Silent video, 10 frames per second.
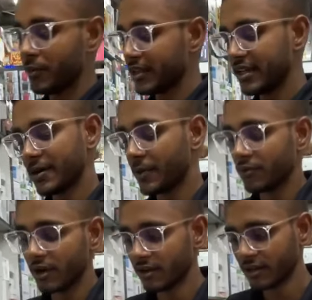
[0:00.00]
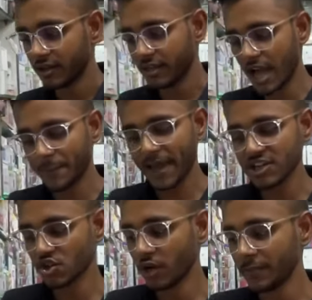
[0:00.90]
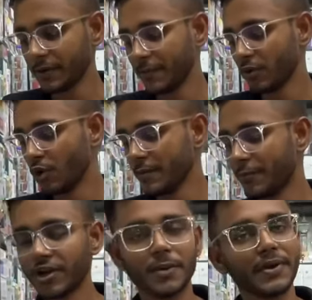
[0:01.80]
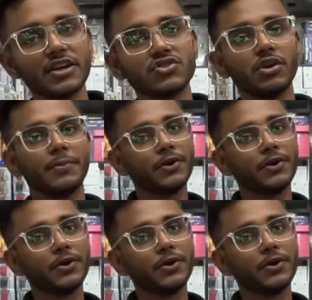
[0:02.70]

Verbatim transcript: मैं दिखा पाऊंगा या आप कैश ऑन डिलीवरी पे कोई भी प्रोडक्ट आप कैश ऑन डिलीवरी